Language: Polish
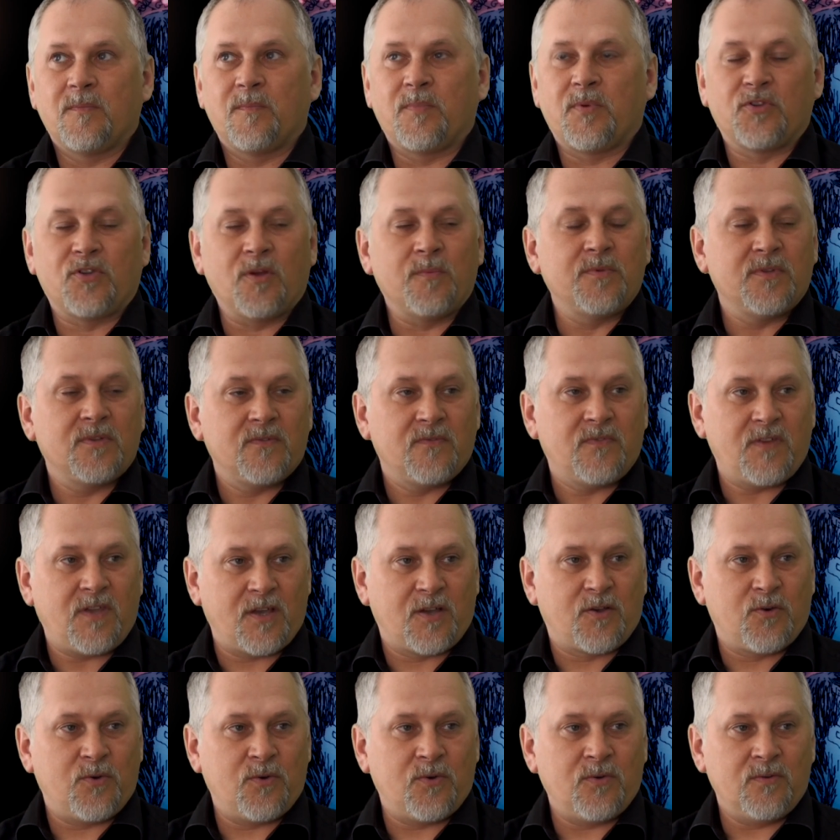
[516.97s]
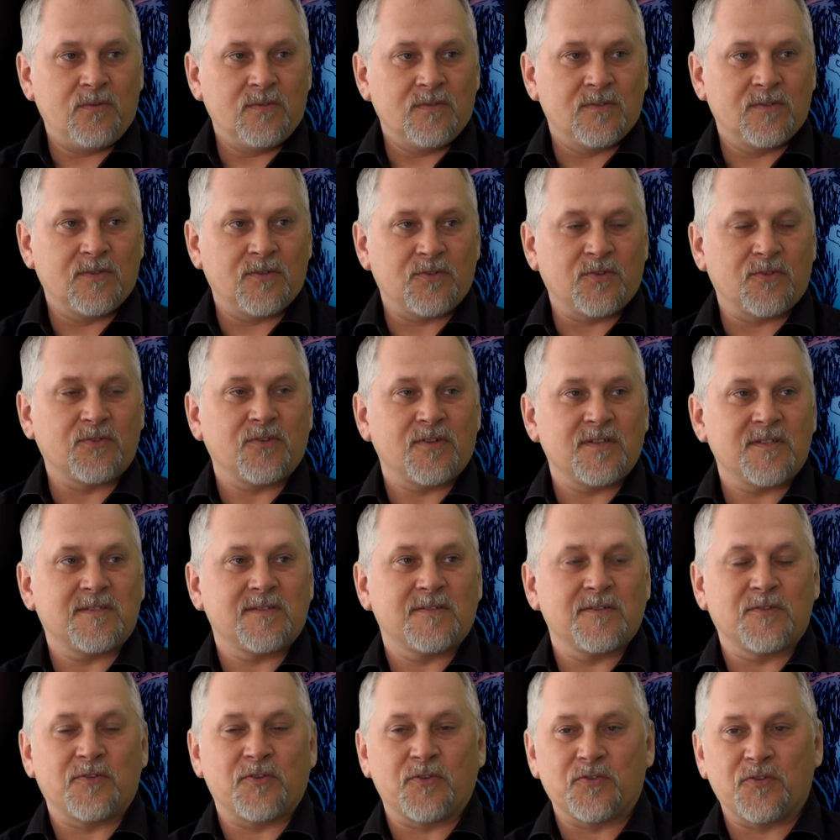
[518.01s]
podobnym wieku, no to, to,
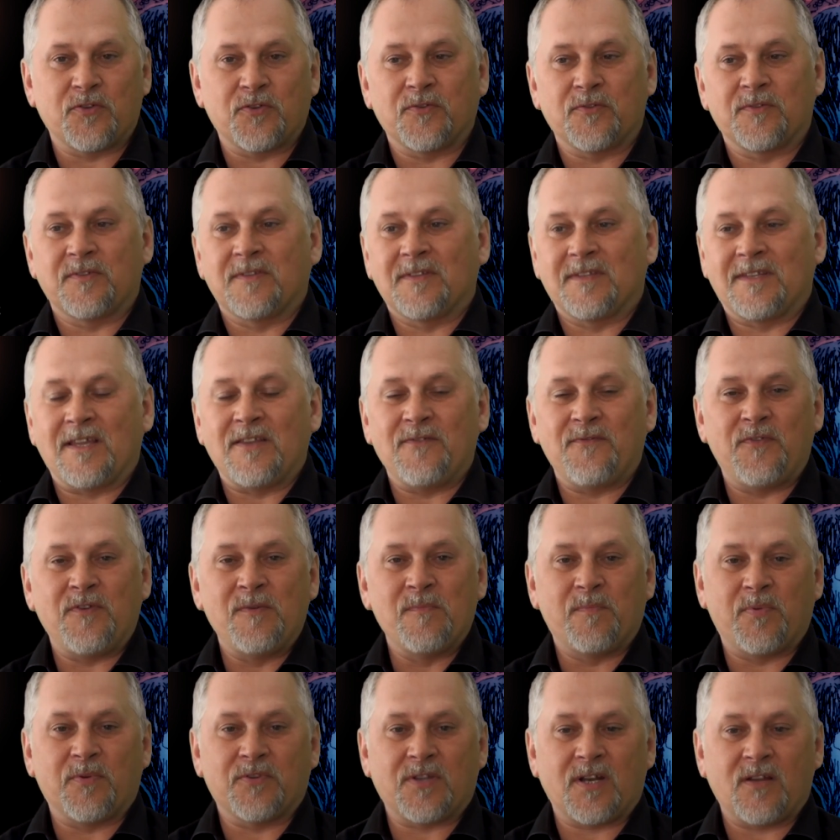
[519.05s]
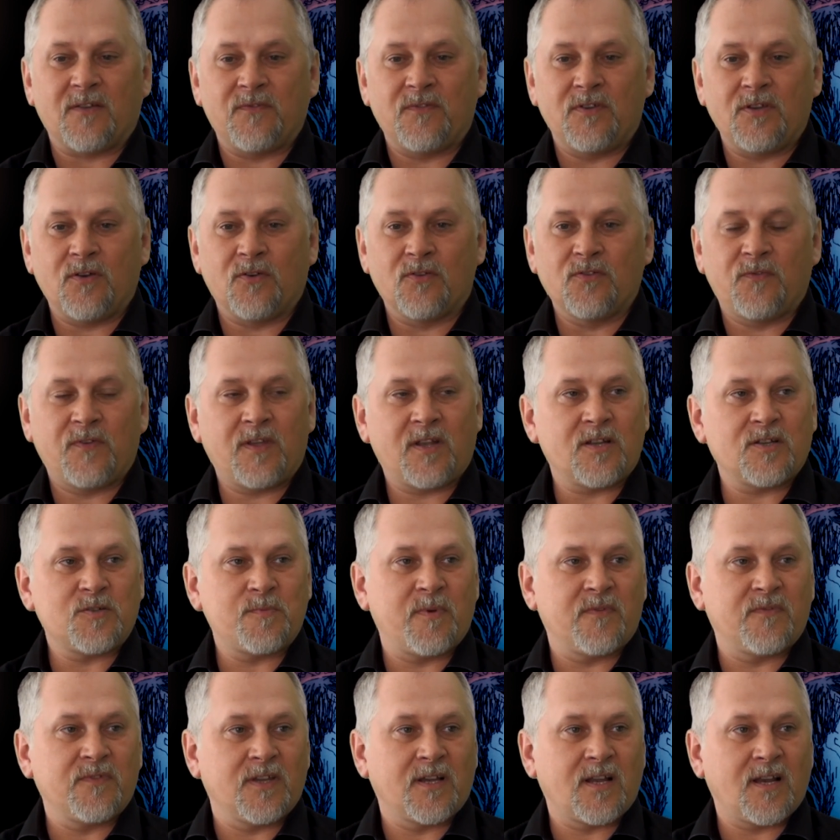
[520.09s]
jest, to, to ten film potrafi otwierać
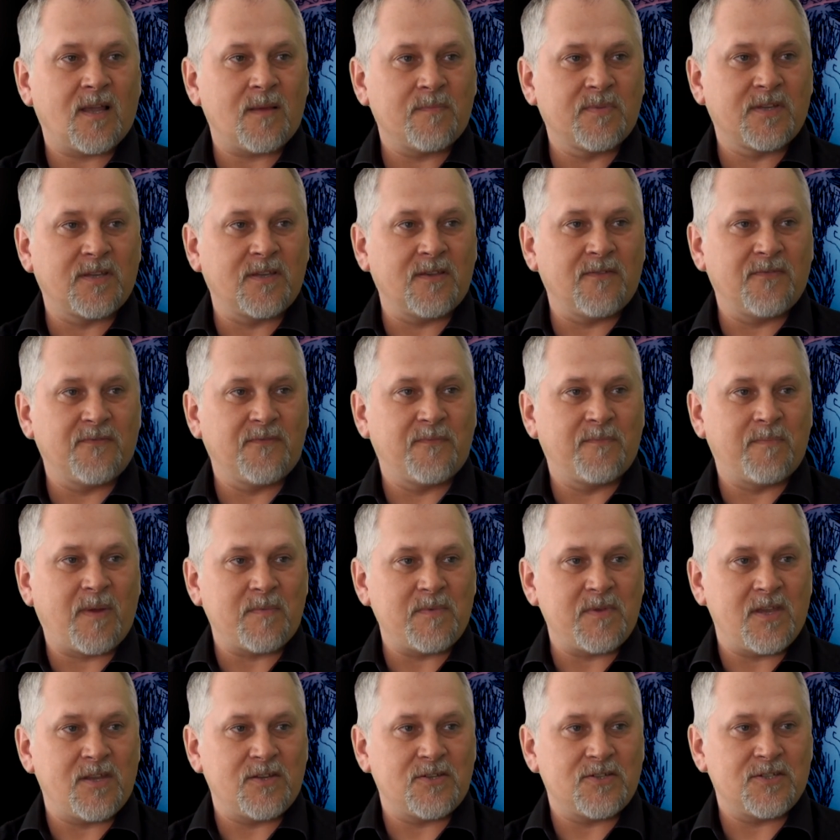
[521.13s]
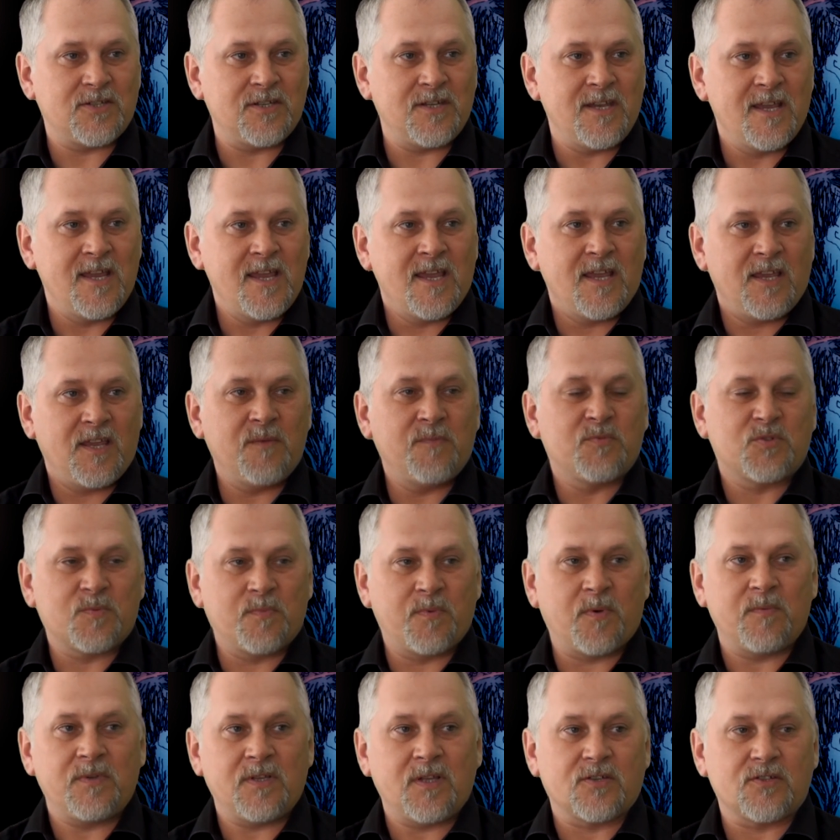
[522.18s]
pewne klapki w pamięci mhm. i
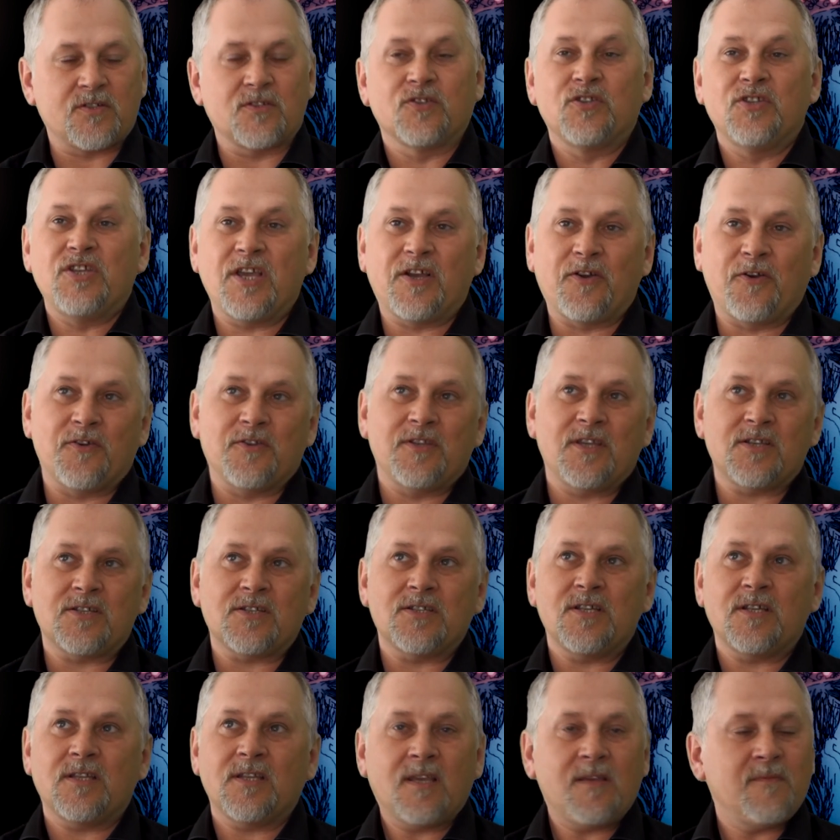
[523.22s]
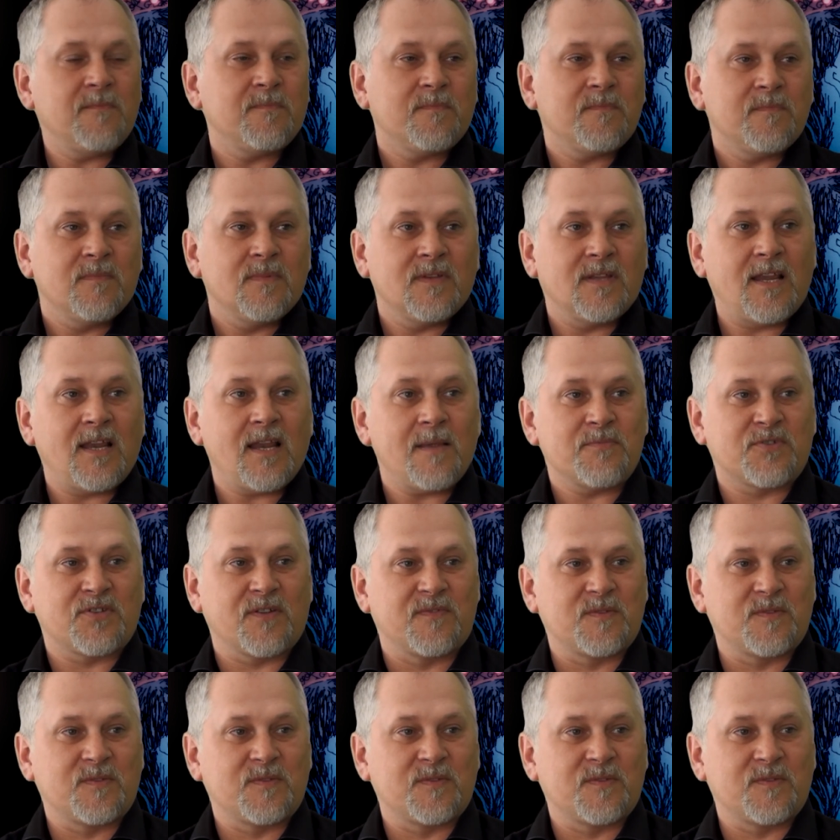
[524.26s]
przypominać niekoniecznie naj, najlepsze